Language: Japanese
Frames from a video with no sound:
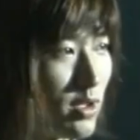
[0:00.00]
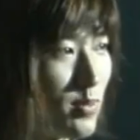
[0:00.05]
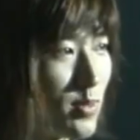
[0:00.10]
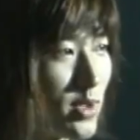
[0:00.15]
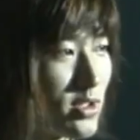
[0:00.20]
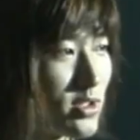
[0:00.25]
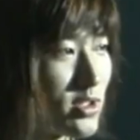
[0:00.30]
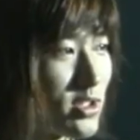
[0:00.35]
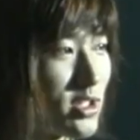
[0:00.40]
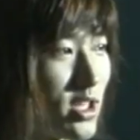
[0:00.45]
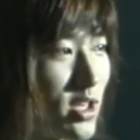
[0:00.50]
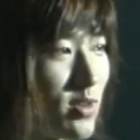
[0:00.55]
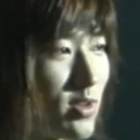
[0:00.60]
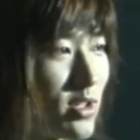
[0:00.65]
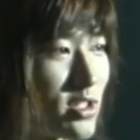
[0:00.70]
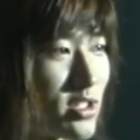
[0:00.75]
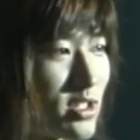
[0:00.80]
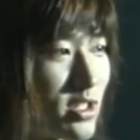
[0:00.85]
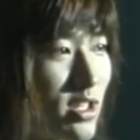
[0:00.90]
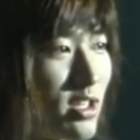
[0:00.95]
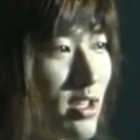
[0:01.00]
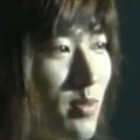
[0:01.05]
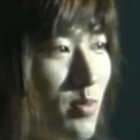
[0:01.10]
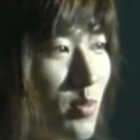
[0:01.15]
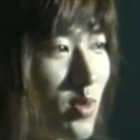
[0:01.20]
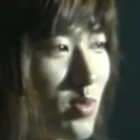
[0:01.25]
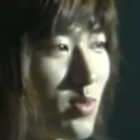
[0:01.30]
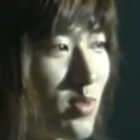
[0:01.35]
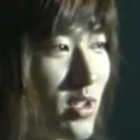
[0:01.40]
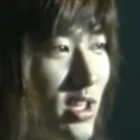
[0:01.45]
今の試合はです
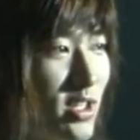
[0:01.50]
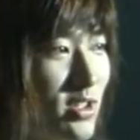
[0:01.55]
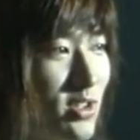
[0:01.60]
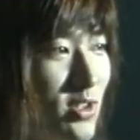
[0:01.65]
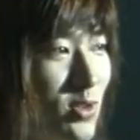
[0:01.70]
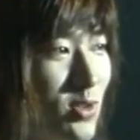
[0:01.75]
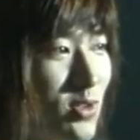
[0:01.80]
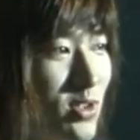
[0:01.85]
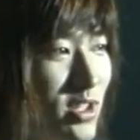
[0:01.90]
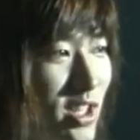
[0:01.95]
ねもう普段通